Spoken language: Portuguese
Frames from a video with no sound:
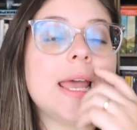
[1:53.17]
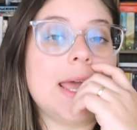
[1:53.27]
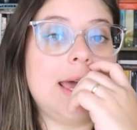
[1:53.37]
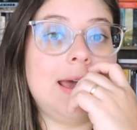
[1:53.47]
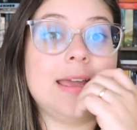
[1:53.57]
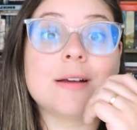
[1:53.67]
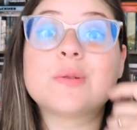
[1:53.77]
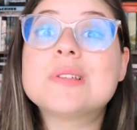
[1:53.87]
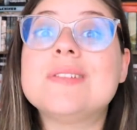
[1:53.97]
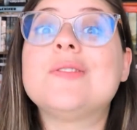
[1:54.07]
é,
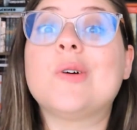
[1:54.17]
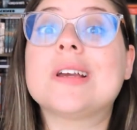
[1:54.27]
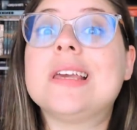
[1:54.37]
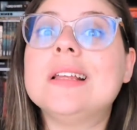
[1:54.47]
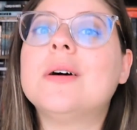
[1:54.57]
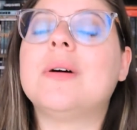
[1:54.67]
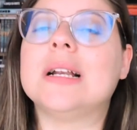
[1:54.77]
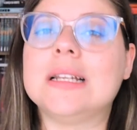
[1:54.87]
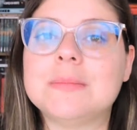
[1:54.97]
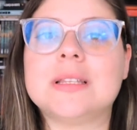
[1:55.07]
inclusive no Kindle
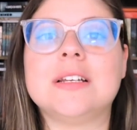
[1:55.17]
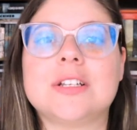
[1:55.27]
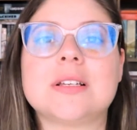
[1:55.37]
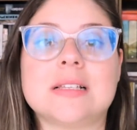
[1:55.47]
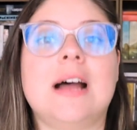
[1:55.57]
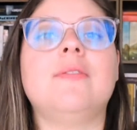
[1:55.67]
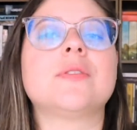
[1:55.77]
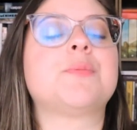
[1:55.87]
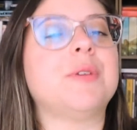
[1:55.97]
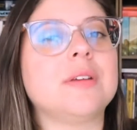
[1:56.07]
Unlimited, que
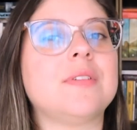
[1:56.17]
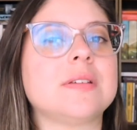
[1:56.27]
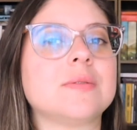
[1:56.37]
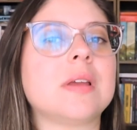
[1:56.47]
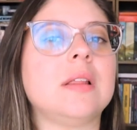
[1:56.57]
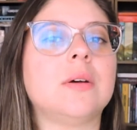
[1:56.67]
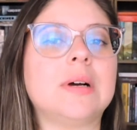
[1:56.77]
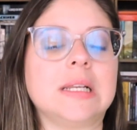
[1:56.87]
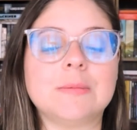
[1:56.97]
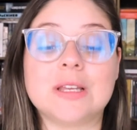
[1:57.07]
estavam disponíveis no Kindle
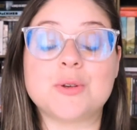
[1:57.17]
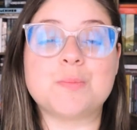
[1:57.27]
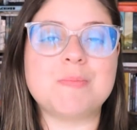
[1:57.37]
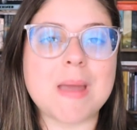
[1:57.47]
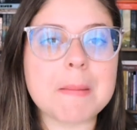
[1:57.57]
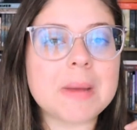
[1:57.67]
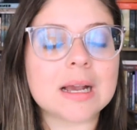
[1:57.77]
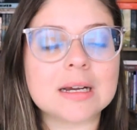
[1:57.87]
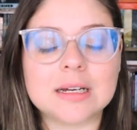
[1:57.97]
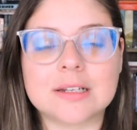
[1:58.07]
Unlimited, bem
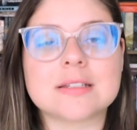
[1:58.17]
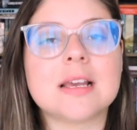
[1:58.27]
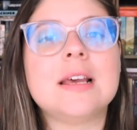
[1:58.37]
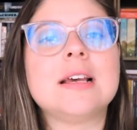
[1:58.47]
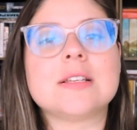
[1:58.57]
bacanas.